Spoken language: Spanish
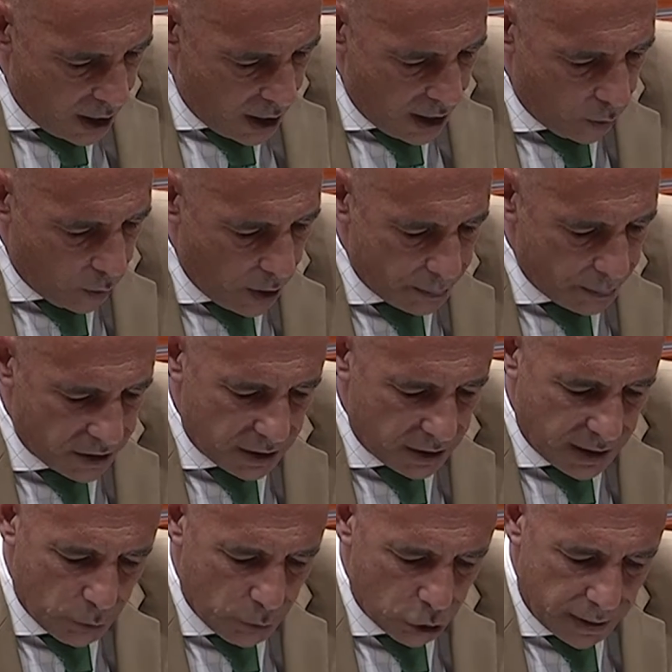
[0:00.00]
en la cual
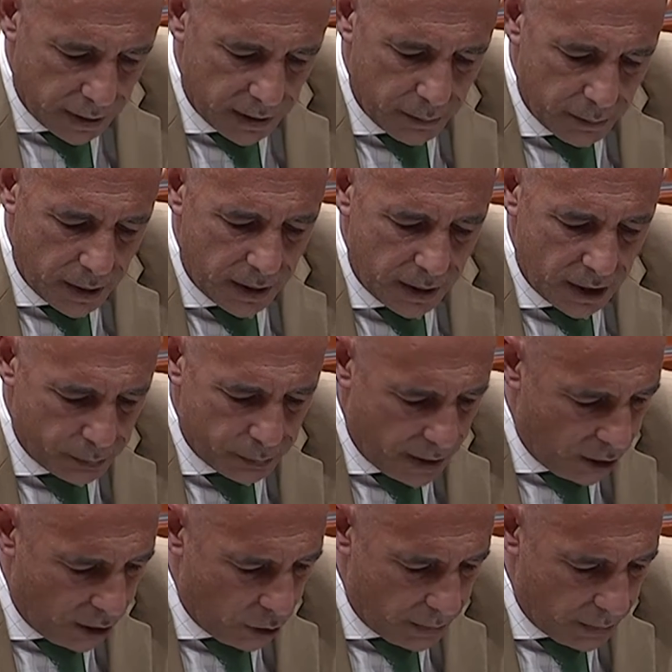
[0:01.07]
presentamos 20 medidas
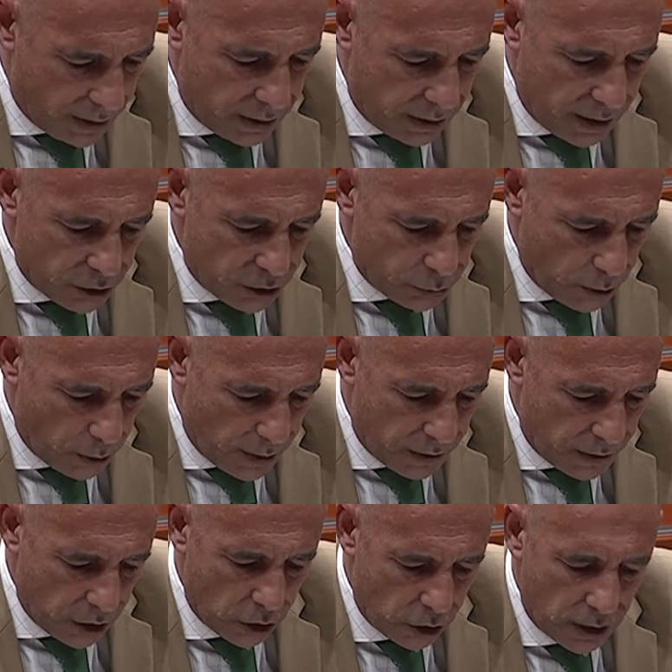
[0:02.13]
para combatir la
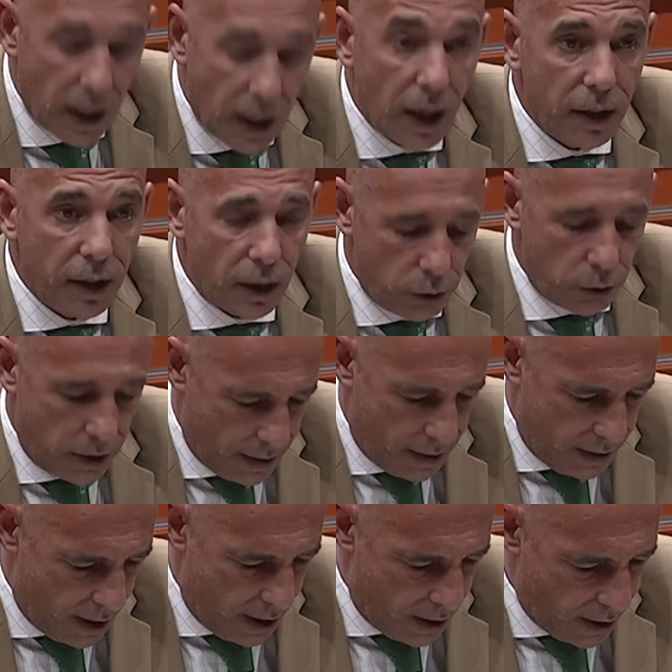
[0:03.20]
despoblación en la Cataluña
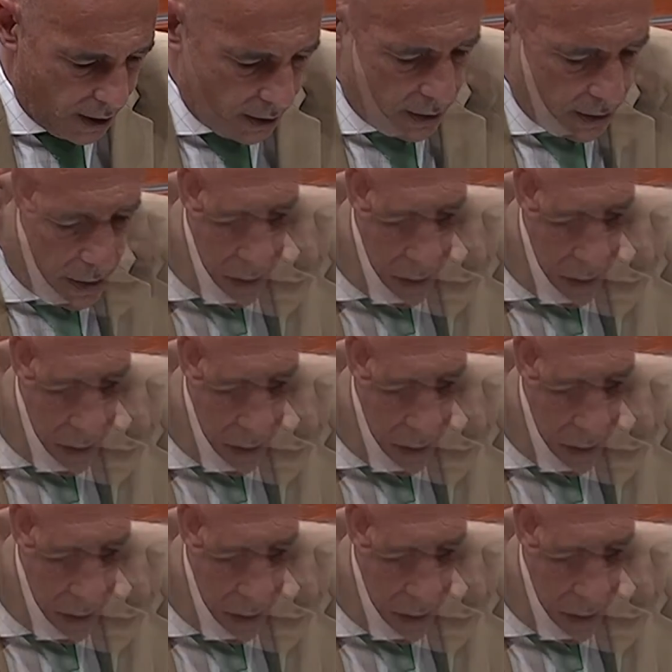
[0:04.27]
vaciada.